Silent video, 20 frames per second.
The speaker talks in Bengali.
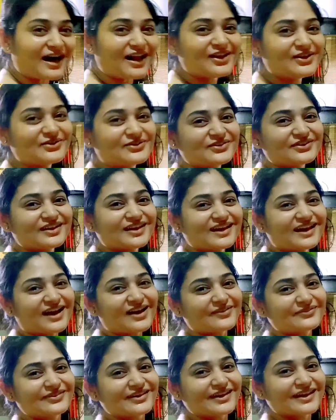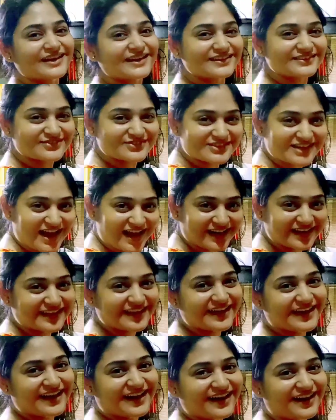ভালো করেই খাবে কিন্তু
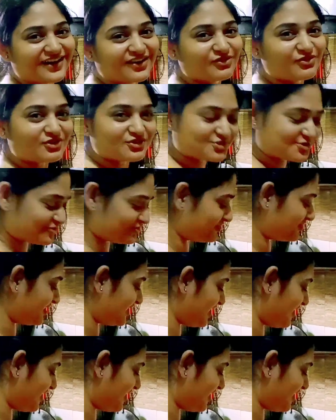ছাড়িয়ে খাও কষ্ট করে